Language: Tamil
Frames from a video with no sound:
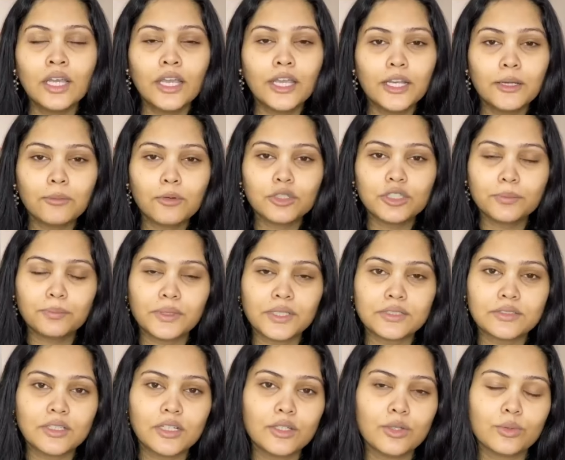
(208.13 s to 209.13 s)
இன்னும் கொஞ்சம்
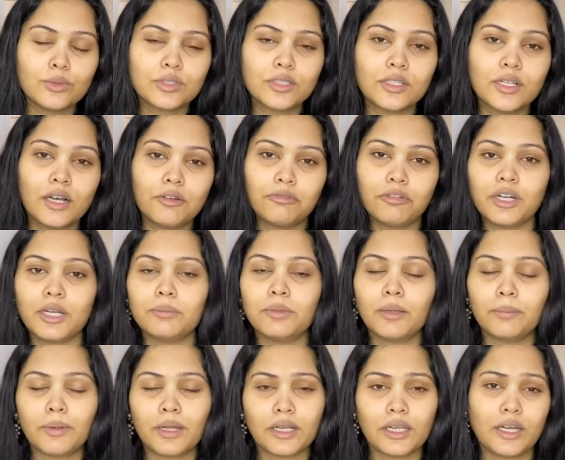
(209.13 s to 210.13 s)
பர்சனல் யூஸ்க்கு
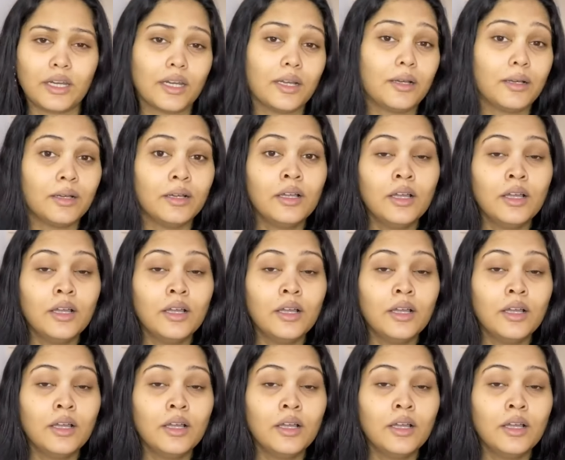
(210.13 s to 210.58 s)
அஃபோர்டபுளாக பார்த்தீங்கன்னா